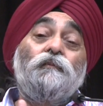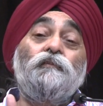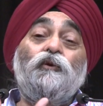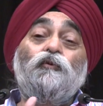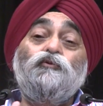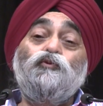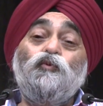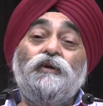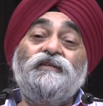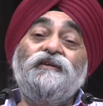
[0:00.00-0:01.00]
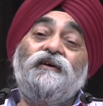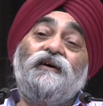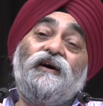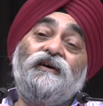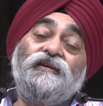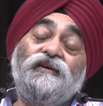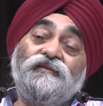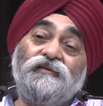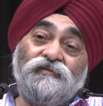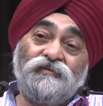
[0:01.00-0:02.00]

मेरे को सूखे से हरा किया जा